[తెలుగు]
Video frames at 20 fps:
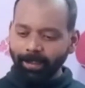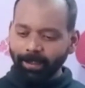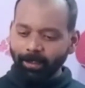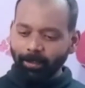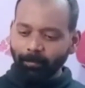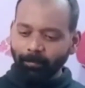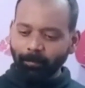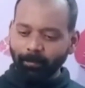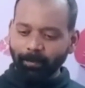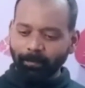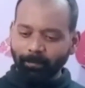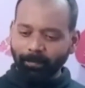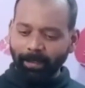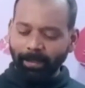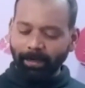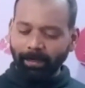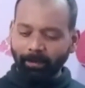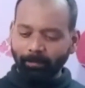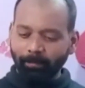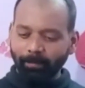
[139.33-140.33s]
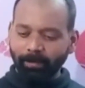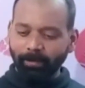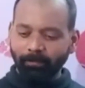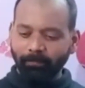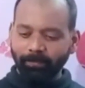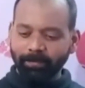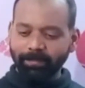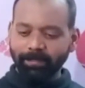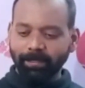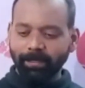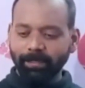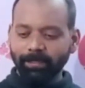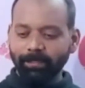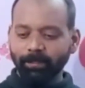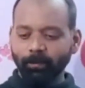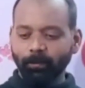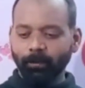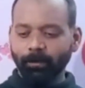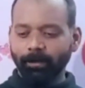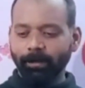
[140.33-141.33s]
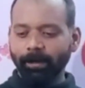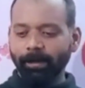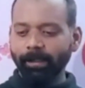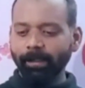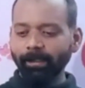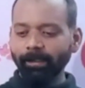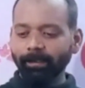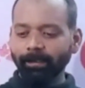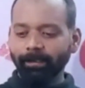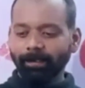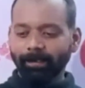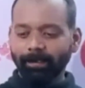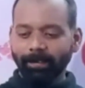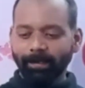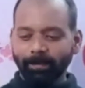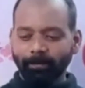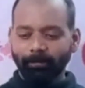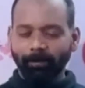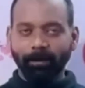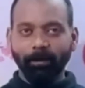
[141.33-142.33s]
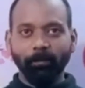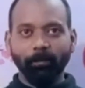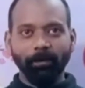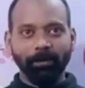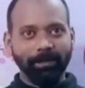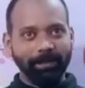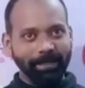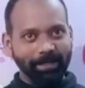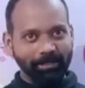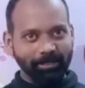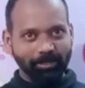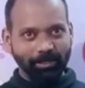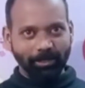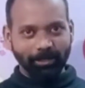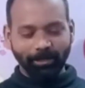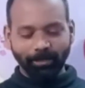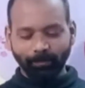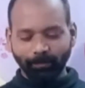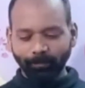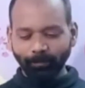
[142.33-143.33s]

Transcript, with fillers: మీ పైనాపిల్ విస్కీ సార్ రెడీ మనం ఇప్పుడు టేస్ట్ చేద్దాము